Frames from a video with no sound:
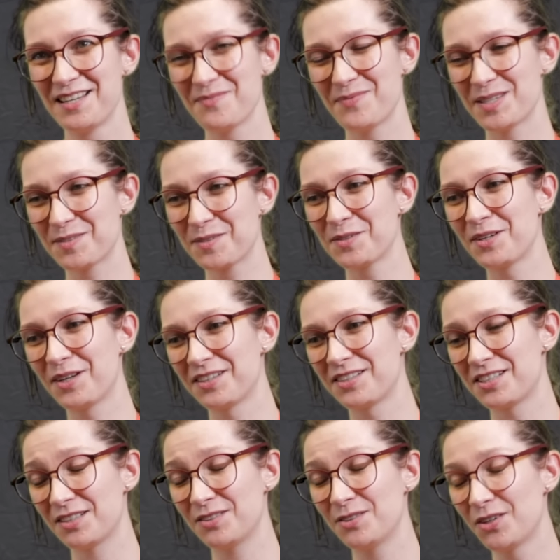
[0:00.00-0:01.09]
parce que
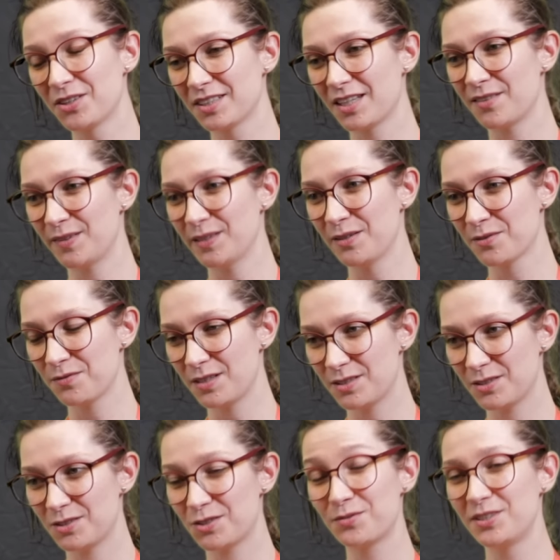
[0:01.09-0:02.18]
euh, j'adore travailler, en
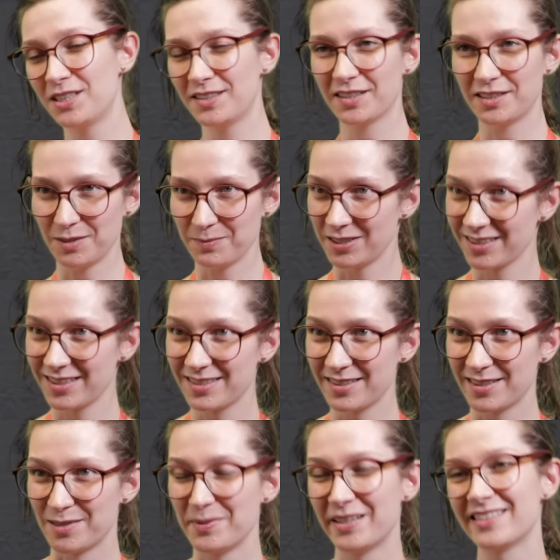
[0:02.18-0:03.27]
fait, je voulais être animatrice
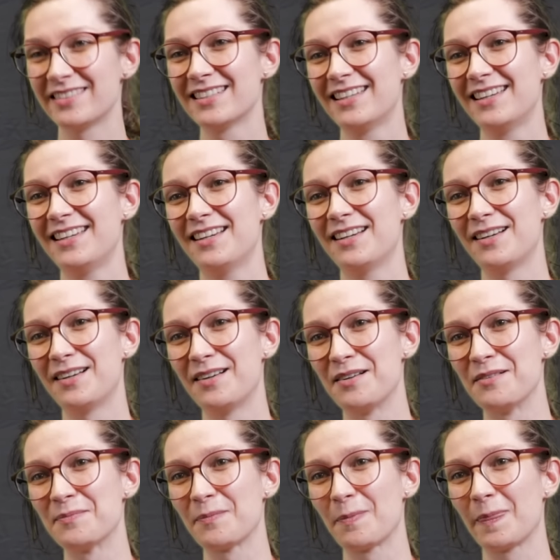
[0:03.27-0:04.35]
à la base,
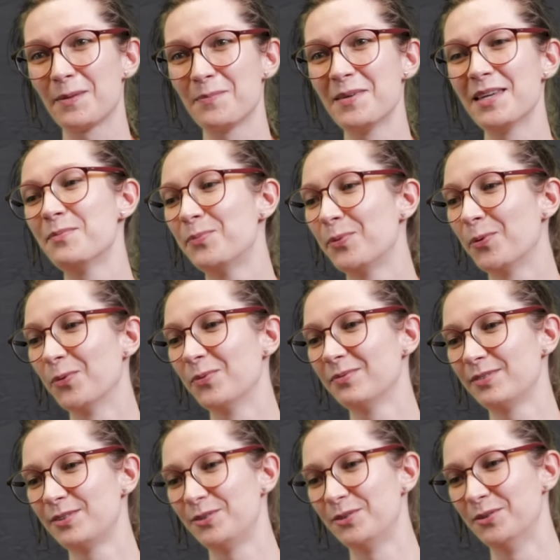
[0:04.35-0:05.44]
mais bon,
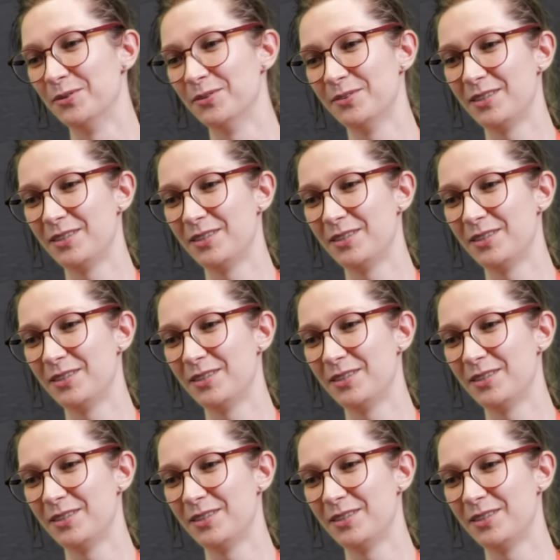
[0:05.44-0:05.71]
la